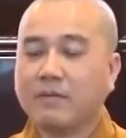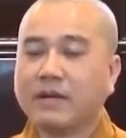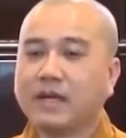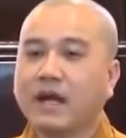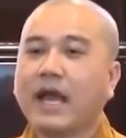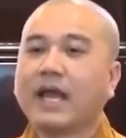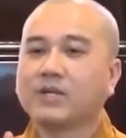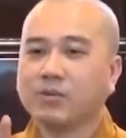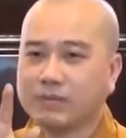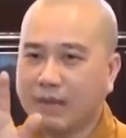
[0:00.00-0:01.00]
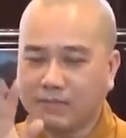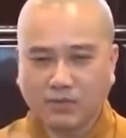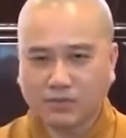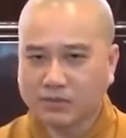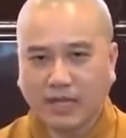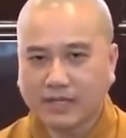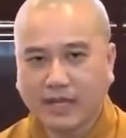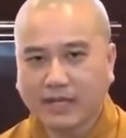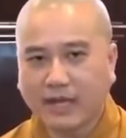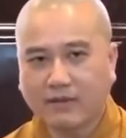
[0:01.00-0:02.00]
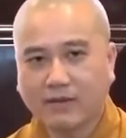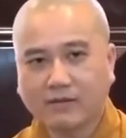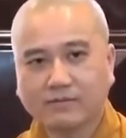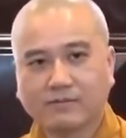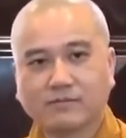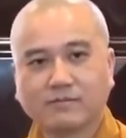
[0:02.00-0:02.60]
Mà bây giờ 20 năm rồi chưa ăn tháng nào hết.